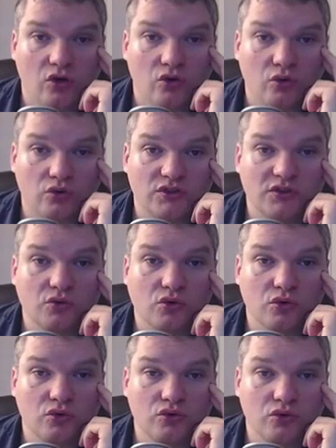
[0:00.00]
Donc si on
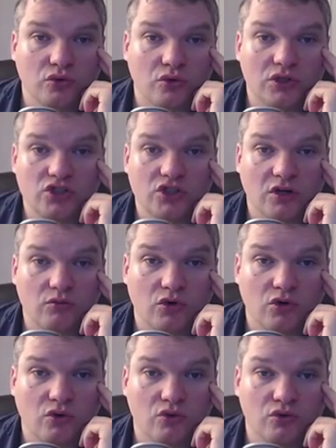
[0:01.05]
clôture
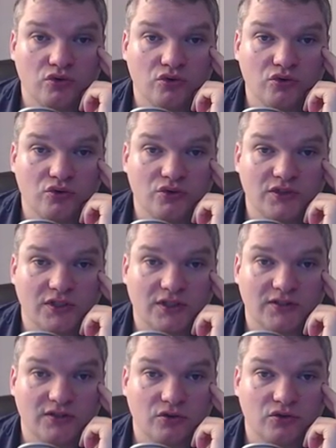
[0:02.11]
légèrement au-dessus de cette
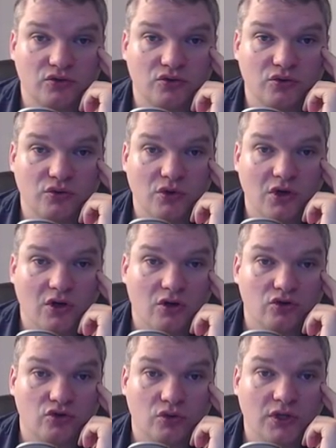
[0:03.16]
résistance de
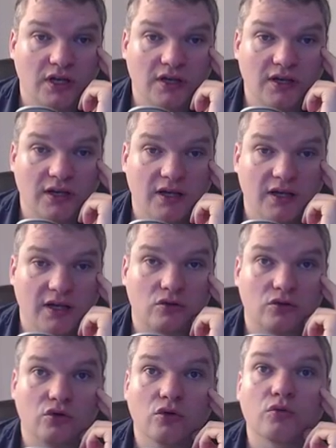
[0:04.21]
journalière,
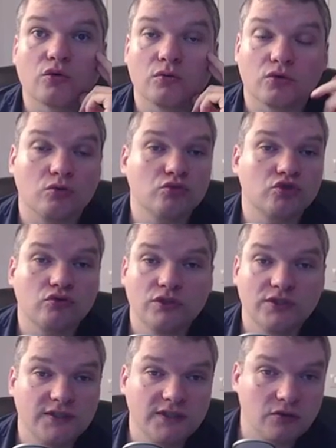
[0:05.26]
euh, comme, comme, comme, je vous le
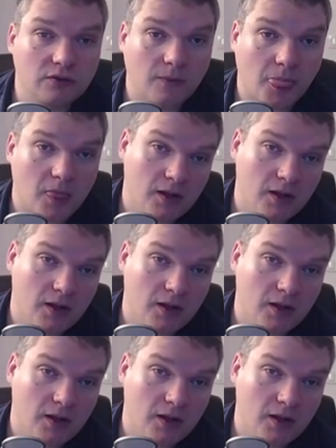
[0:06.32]
dis euh,